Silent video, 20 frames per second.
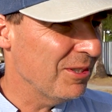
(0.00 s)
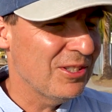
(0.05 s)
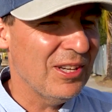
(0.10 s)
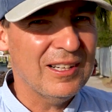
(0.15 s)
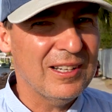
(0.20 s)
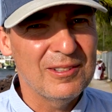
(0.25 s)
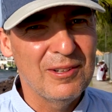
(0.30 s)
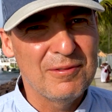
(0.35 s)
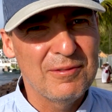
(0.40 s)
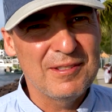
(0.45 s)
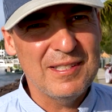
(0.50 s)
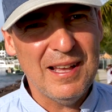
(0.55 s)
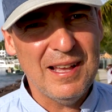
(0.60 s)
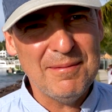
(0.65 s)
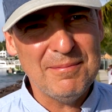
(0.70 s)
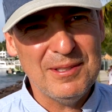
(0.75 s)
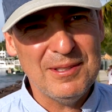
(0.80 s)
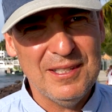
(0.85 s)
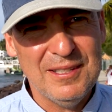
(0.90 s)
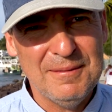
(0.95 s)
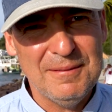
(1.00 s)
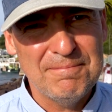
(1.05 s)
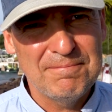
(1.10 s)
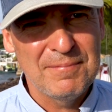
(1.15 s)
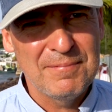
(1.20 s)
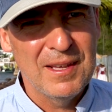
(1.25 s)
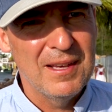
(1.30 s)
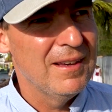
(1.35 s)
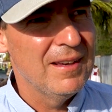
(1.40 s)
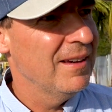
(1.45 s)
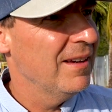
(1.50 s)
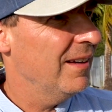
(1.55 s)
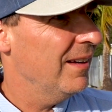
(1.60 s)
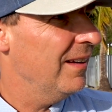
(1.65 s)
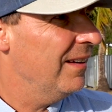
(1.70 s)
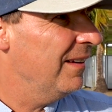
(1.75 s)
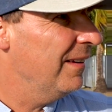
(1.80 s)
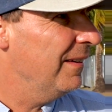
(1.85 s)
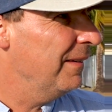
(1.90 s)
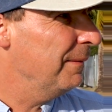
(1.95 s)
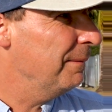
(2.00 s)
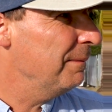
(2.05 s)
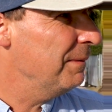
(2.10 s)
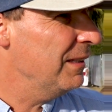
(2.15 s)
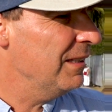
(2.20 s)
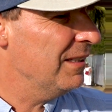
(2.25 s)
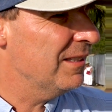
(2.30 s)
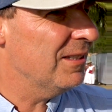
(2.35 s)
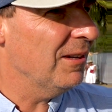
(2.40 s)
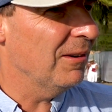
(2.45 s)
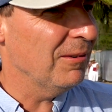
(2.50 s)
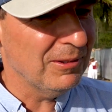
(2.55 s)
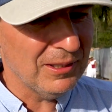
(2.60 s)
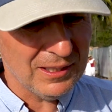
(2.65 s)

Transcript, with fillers: żaglowcami e, i są